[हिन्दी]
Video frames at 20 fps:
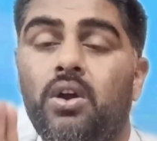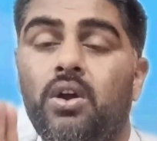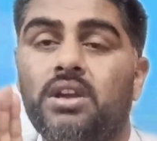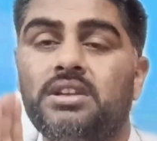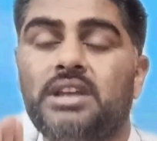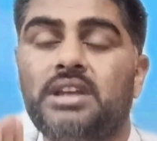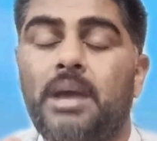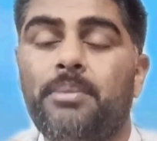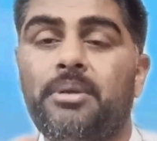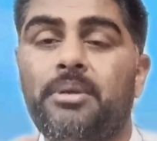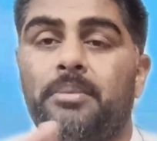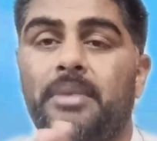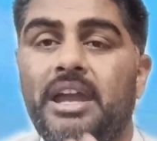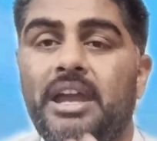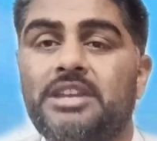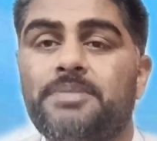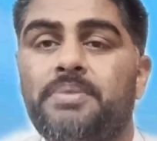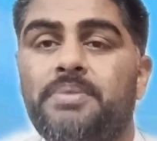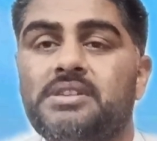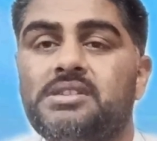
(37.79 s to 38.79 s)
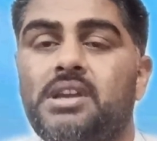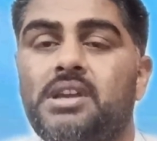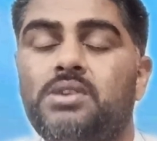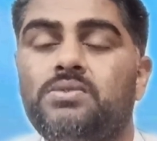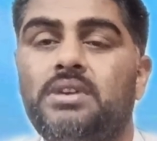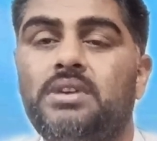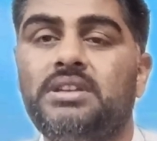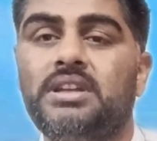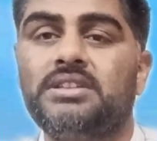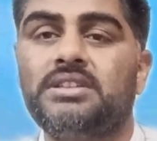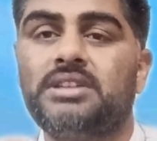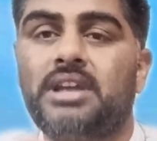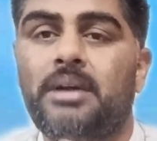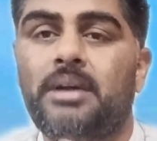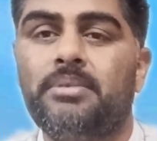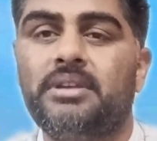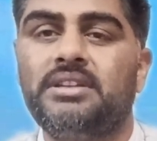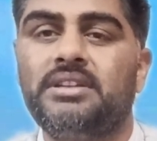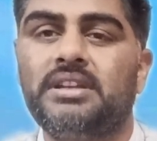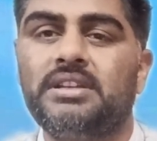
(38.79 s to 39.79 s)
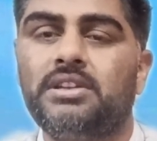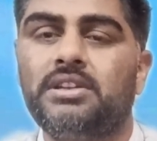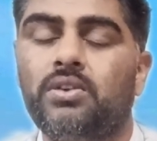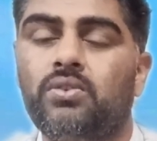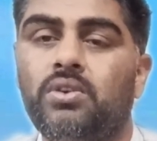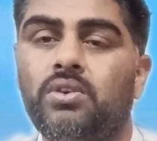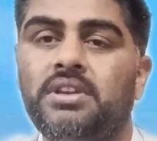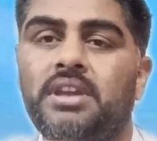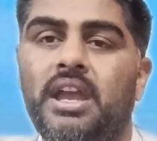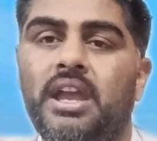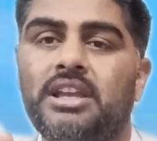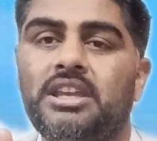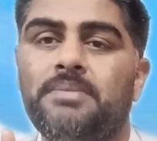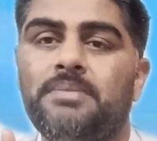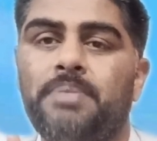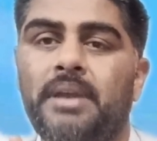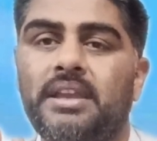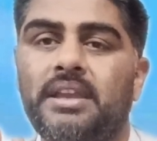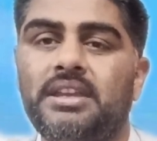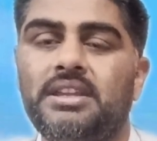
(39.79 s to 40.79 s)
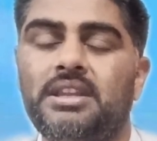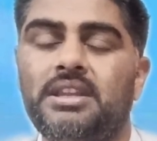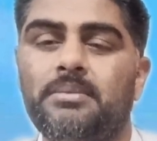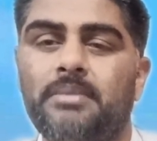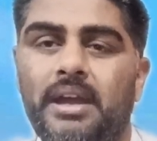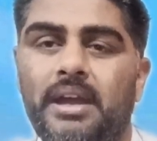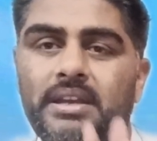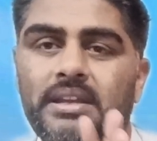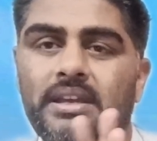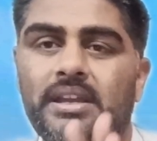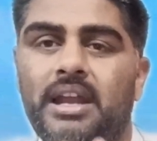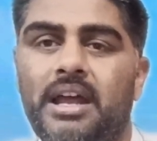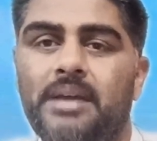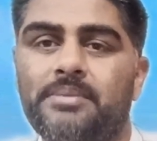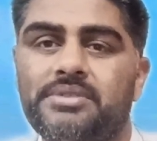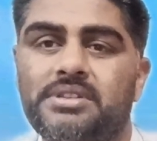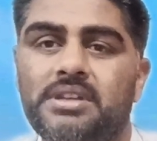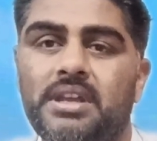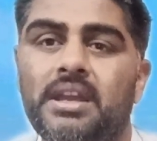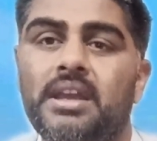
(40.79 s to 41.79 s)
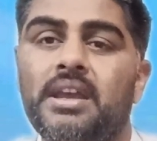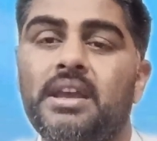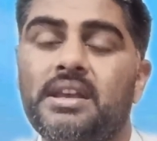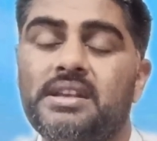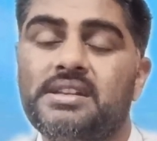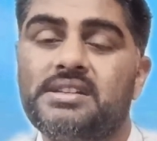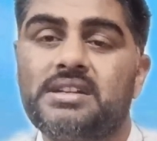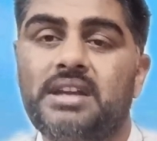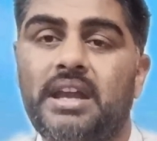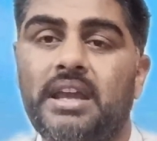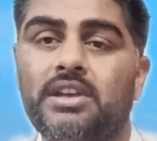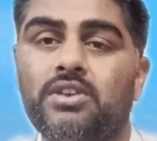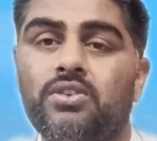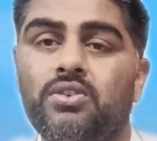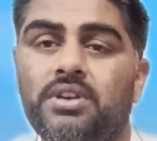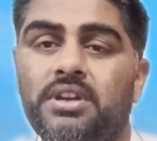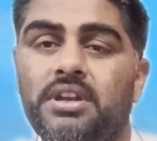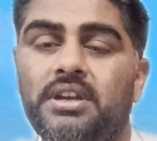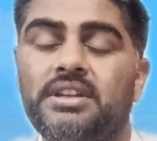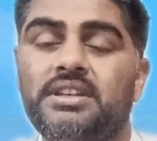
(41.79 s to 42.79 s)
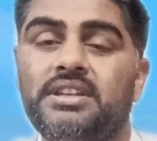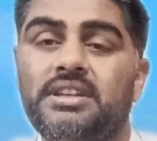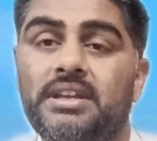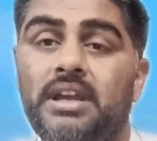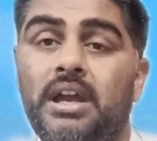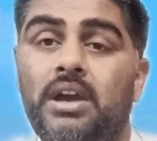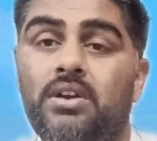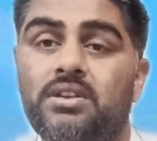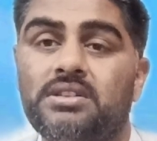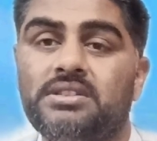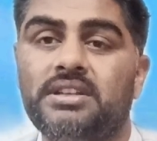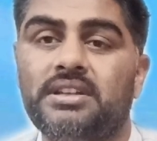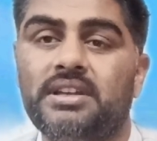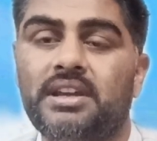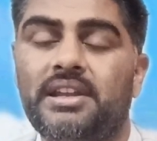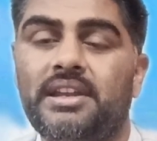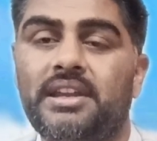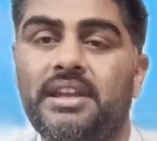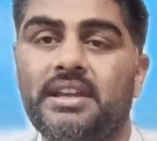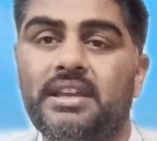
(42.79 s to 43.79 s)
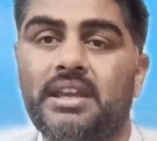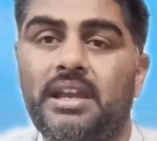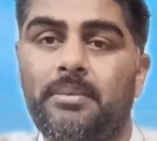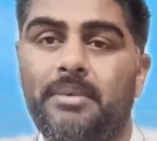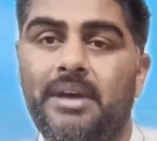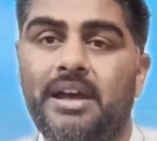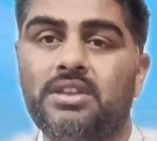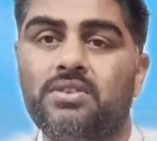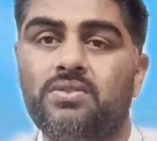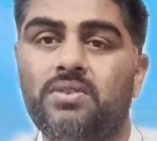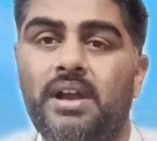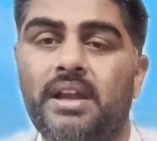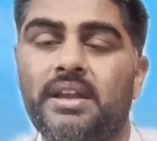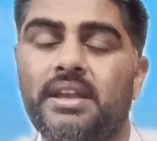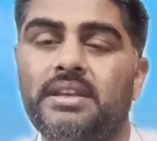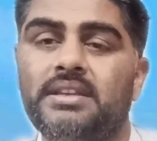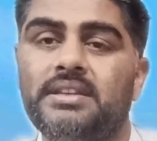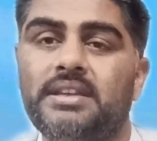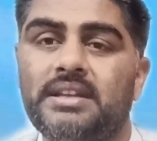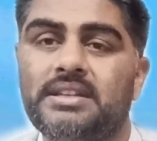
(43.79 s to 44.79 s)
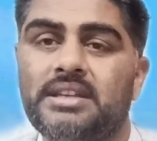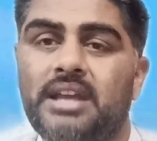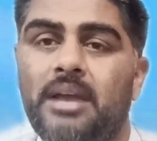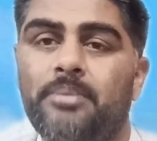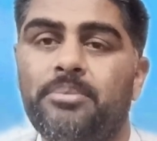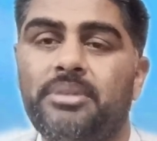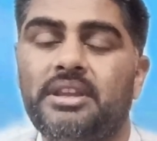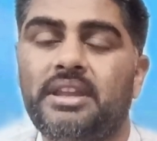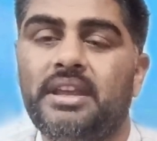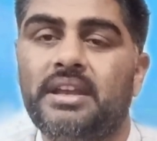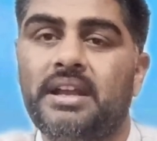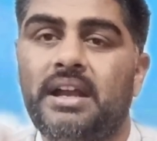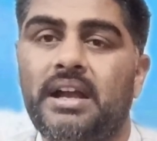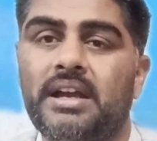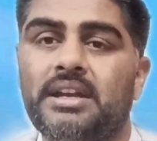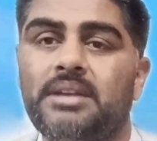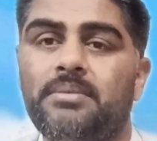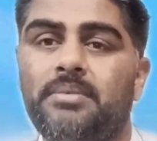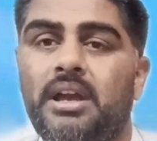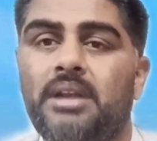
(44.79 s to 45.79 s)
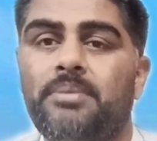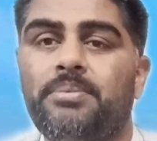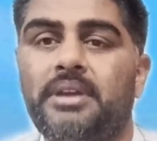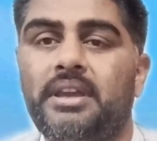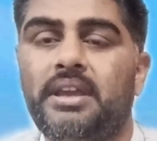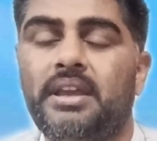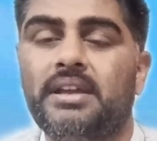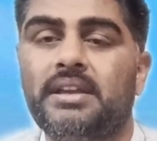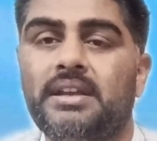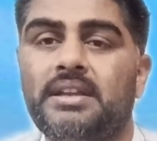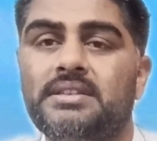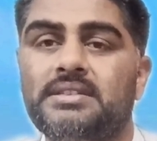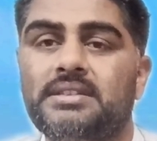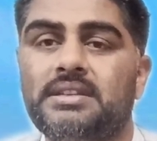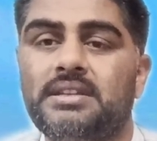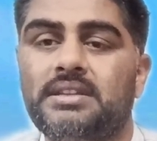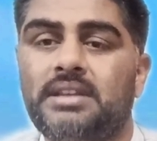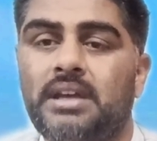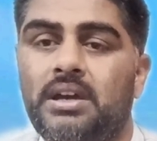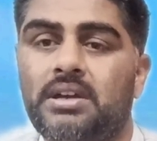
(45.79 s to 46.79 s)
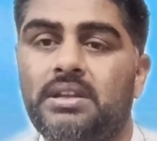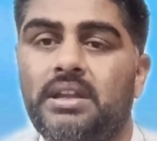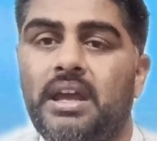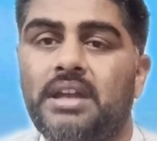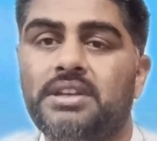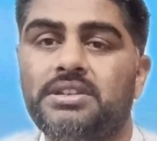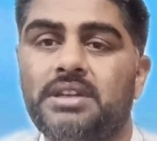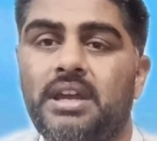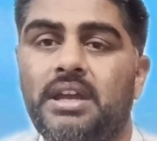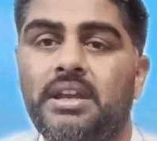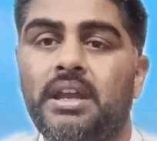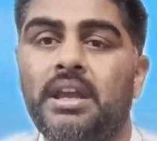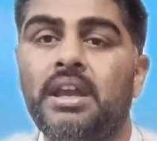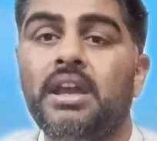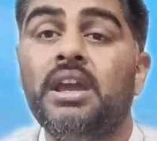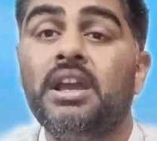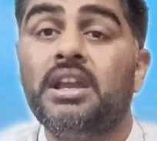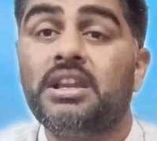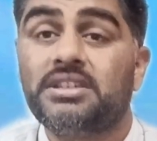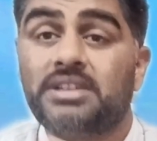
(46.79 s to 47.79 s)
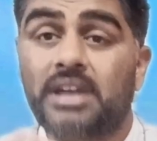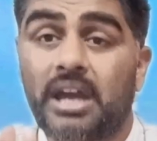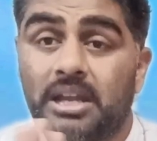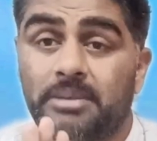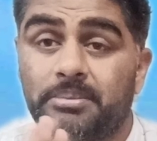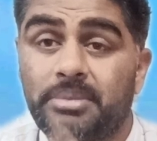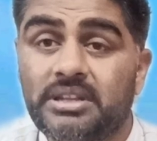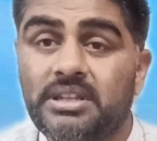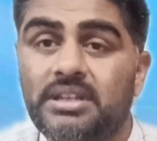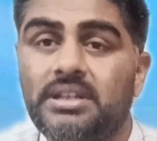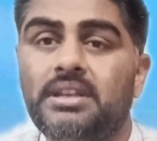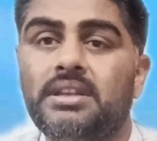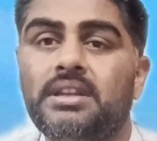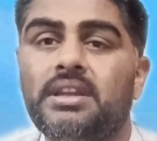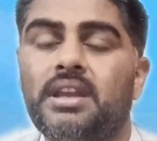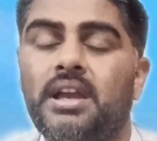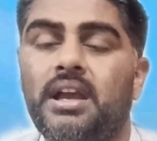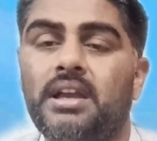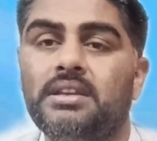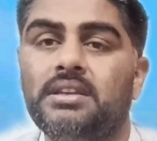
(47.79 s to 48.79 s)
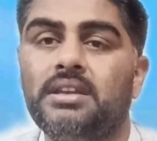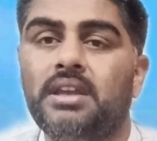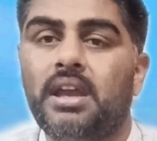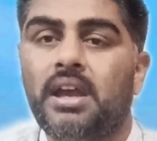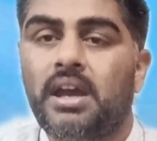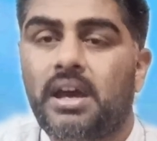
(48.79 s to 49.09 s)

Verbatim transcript: और जहाँ पे मैच फंसा हुआ था शाह ब्रदर्स ने कोई हैंगी फेंगी नहीं मारी आराम से स्ट्राइक रोटेट किया और सिंगल लेके अमाद को आगे किया जहाँ पे देखा आखिरी बाल पे एक रन चाहिए था हनैन शाह ने शानपति नहीं दिखाई